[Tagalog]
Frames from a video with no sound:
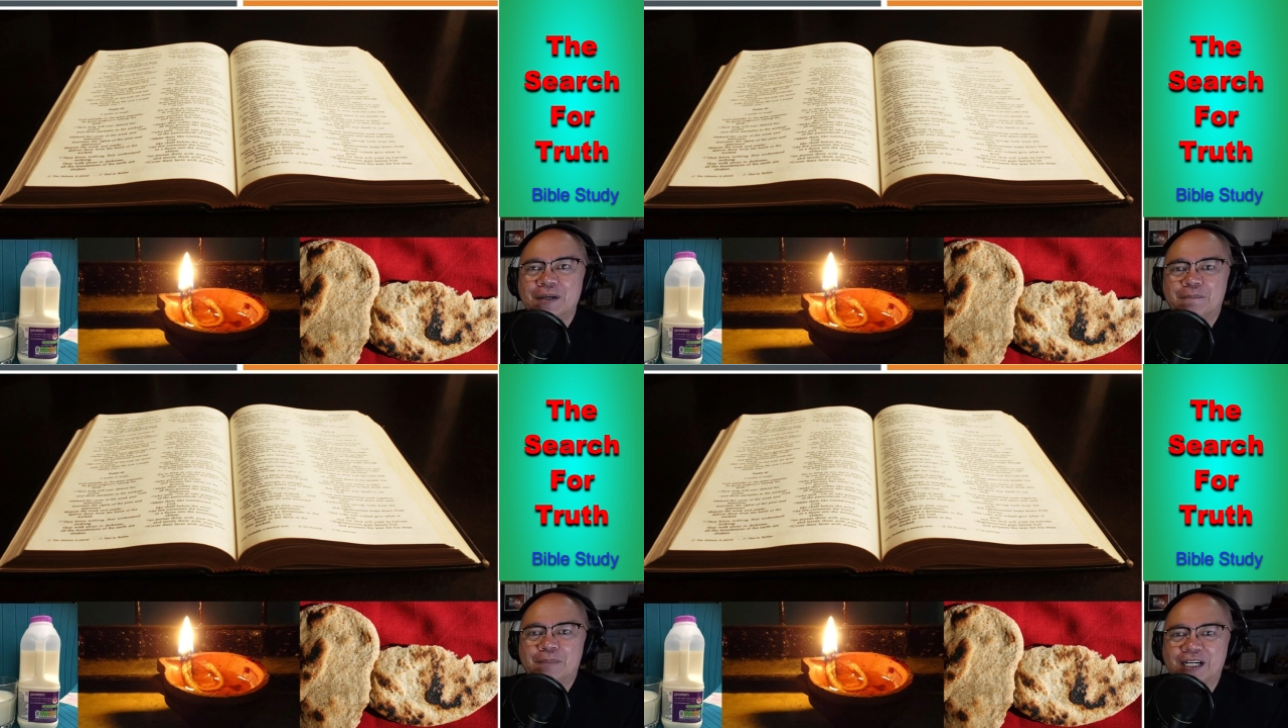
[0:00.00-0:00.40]

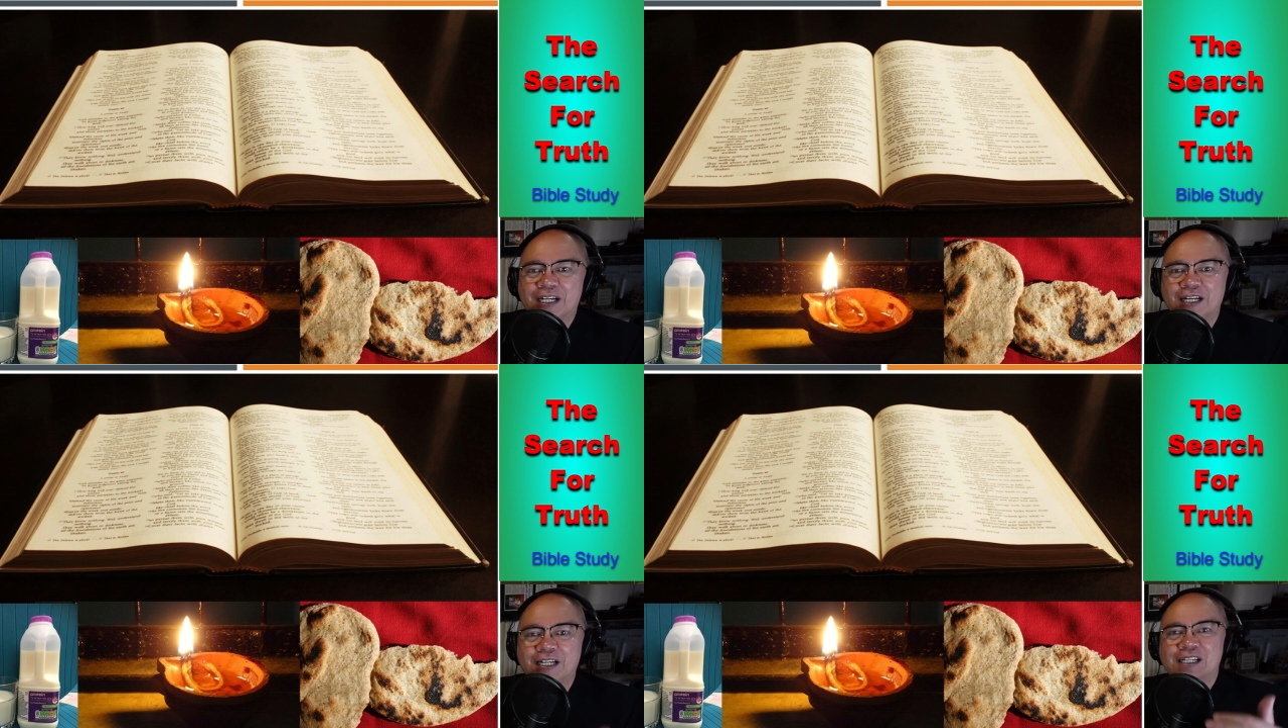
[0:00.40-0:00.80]

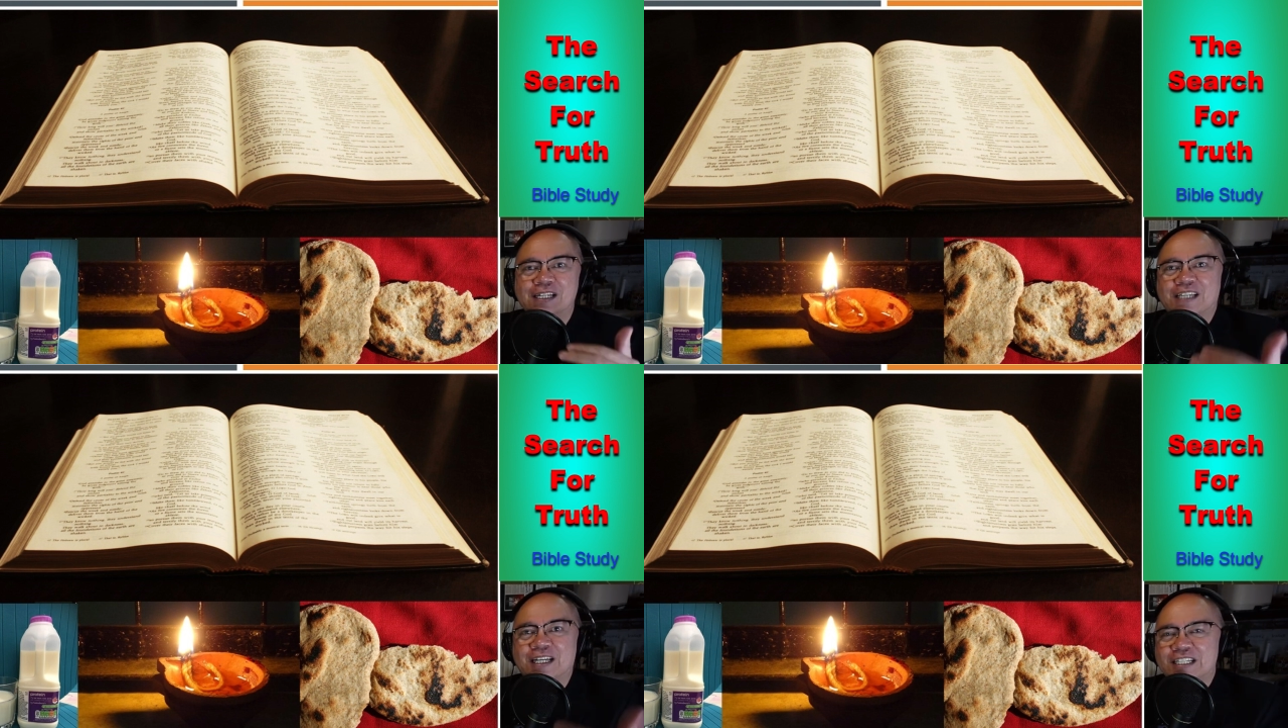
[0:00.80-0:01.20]
para
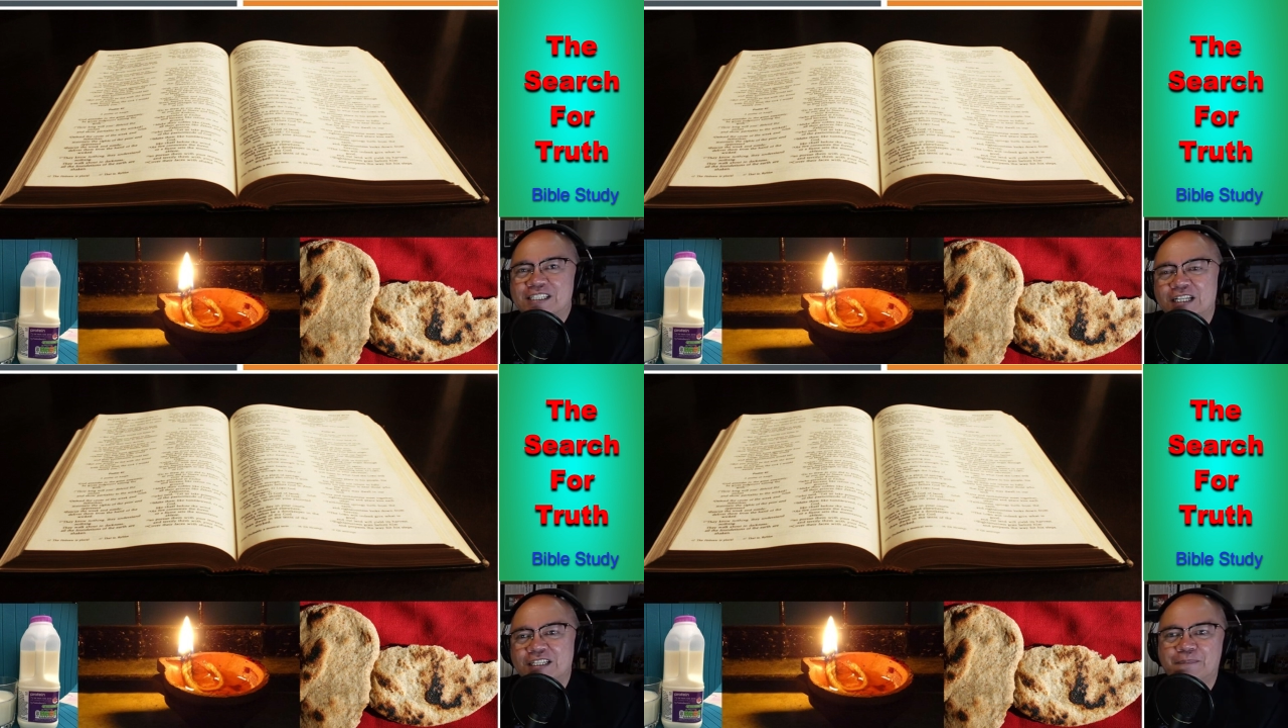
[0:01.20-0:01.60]
sa next
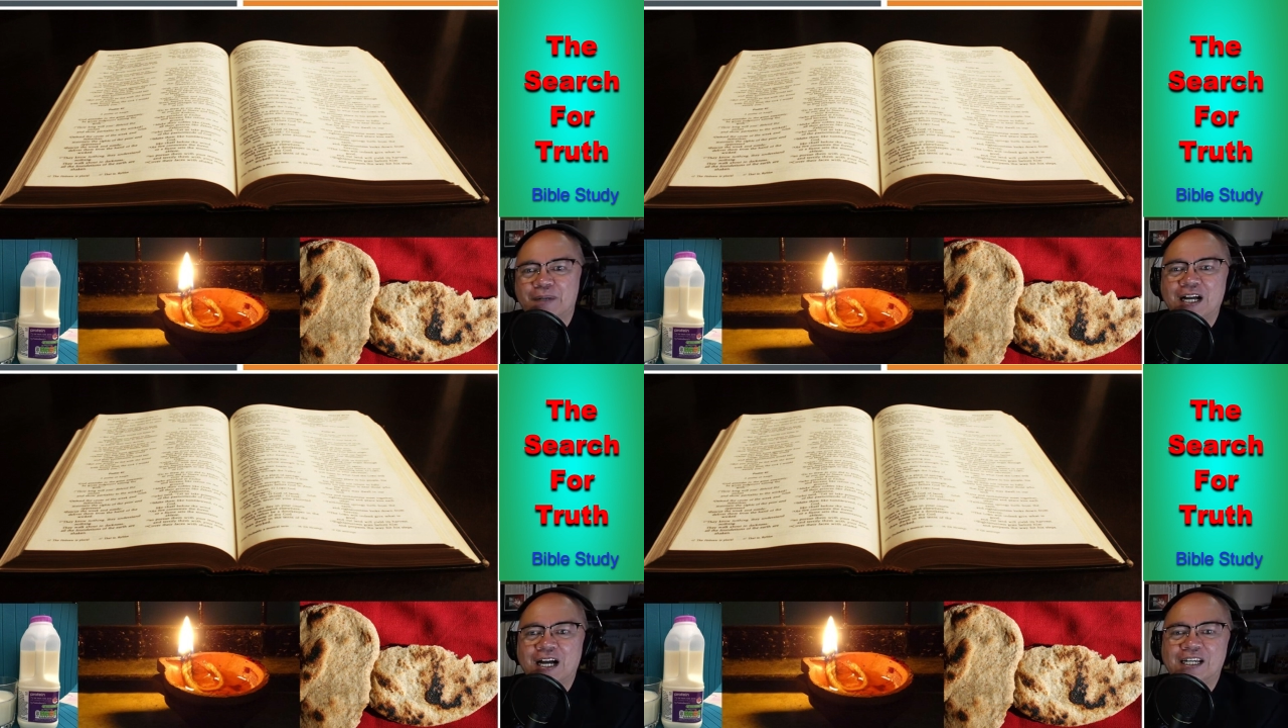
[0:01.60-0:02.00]
nating
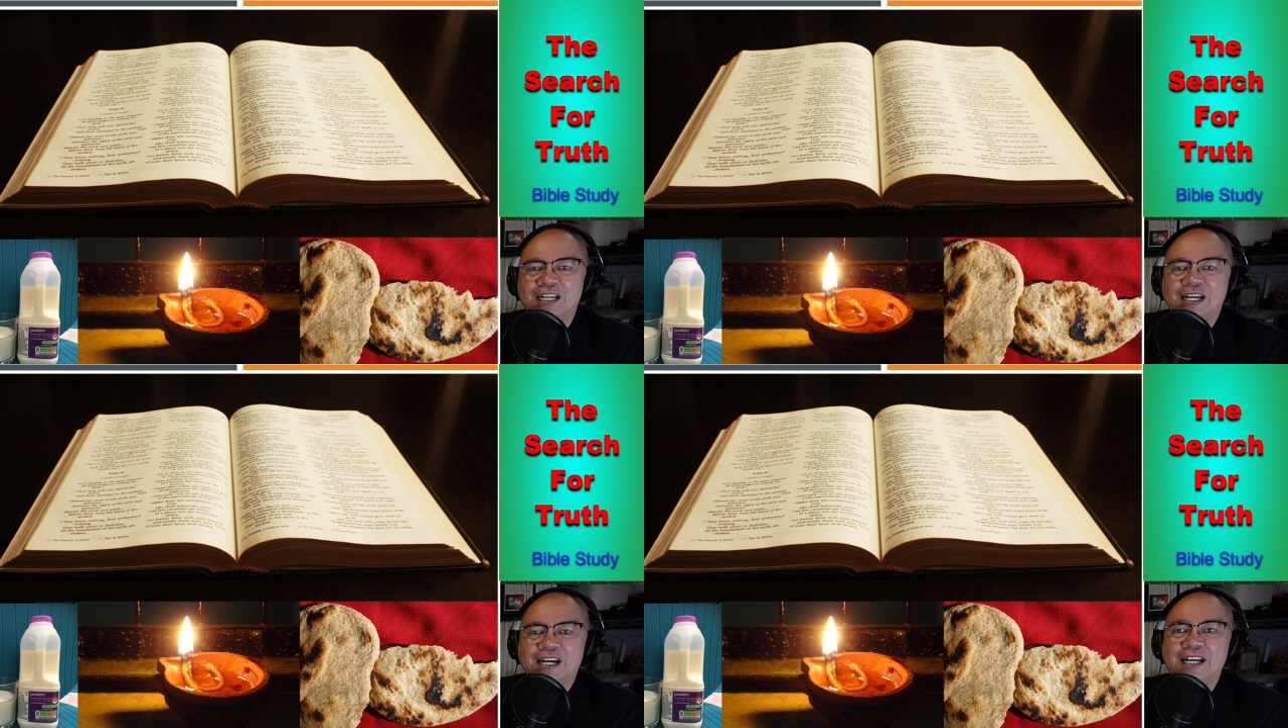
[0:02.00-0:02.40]
pag-aaral
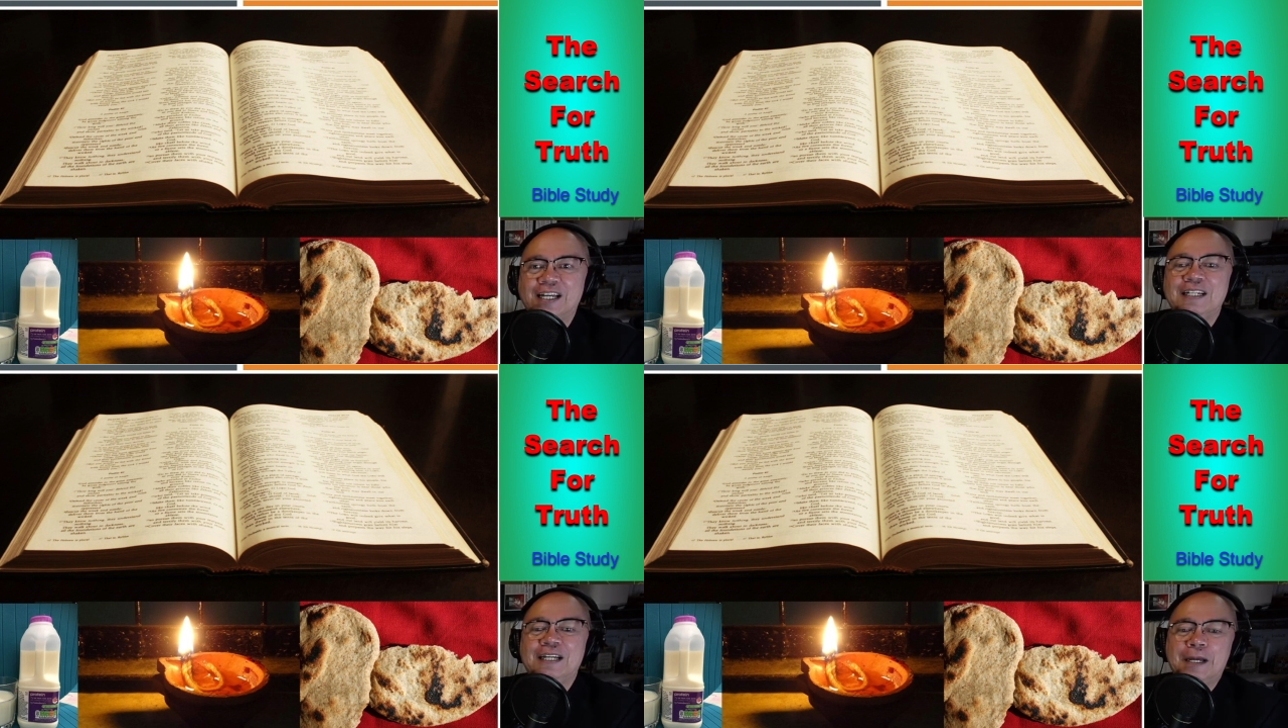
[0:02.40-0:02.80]
ay